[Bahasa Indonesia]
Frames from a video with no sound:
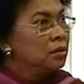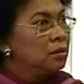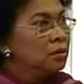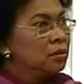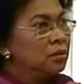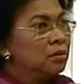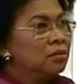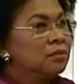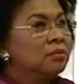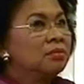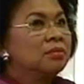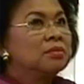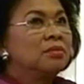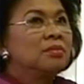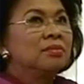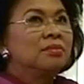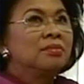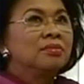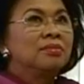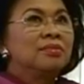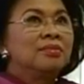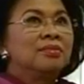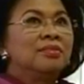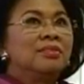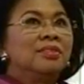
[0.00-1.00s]
dilakukan ya?
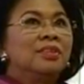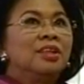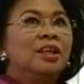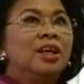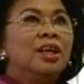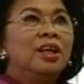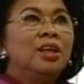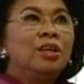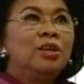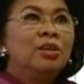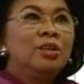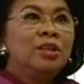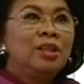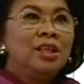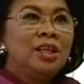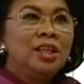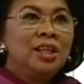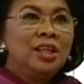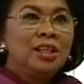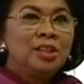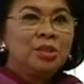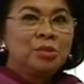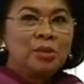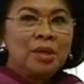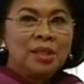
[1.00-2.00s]
Kalau
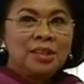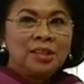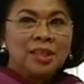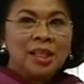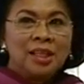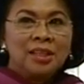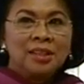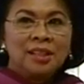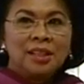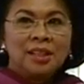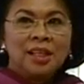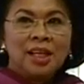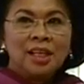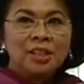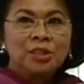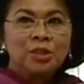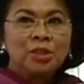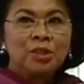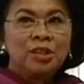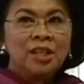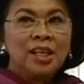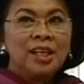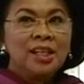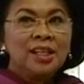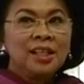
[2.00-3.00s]
di swasta
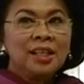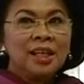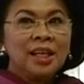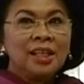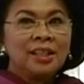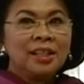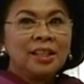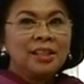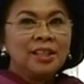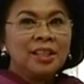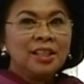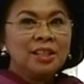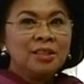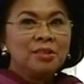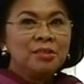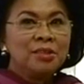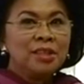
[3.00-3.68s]
internasional kelihatannya